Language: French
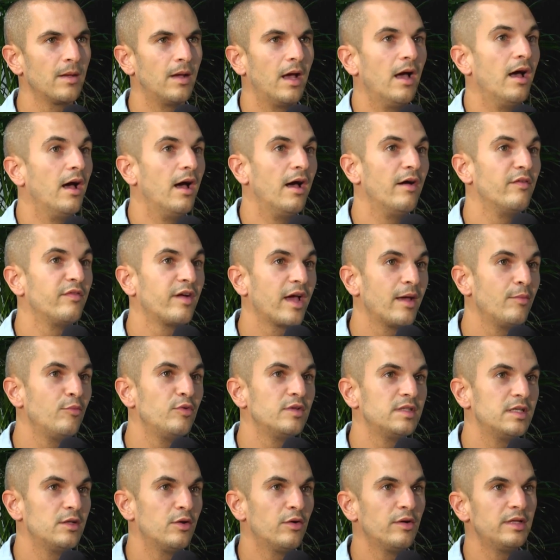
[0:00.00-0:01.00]
un, vrai
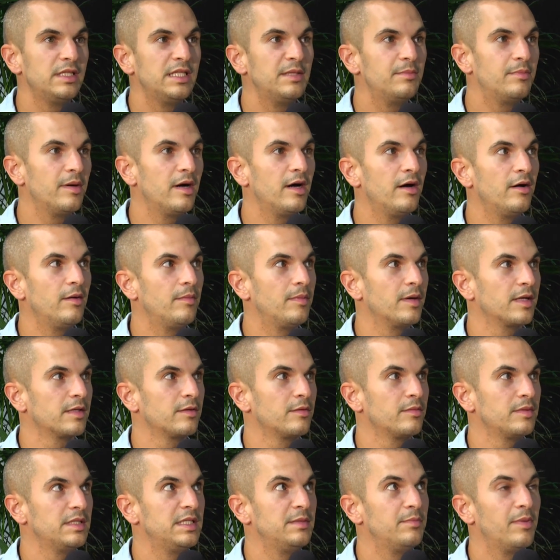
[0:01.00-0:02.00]
Mosellan, il dit pas, par
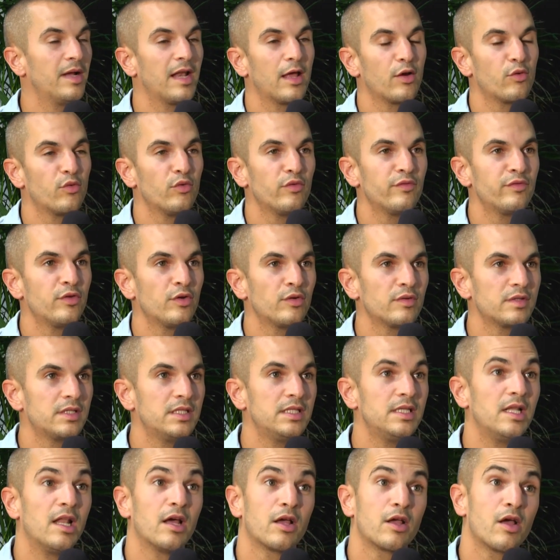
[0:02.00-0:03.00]
exemple, il dit pas la confiance, il
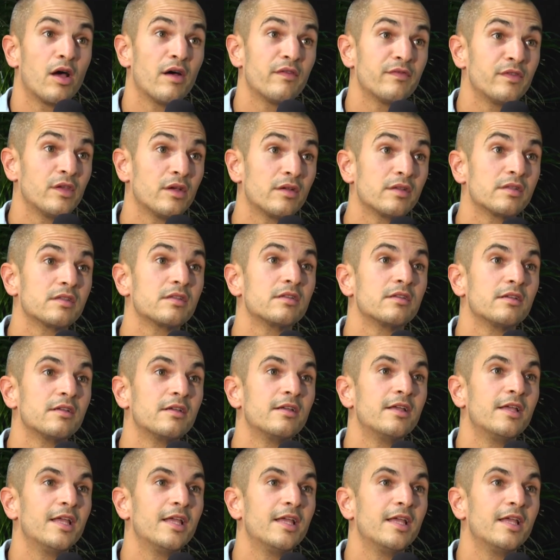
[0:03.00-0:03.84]
dit la confiance.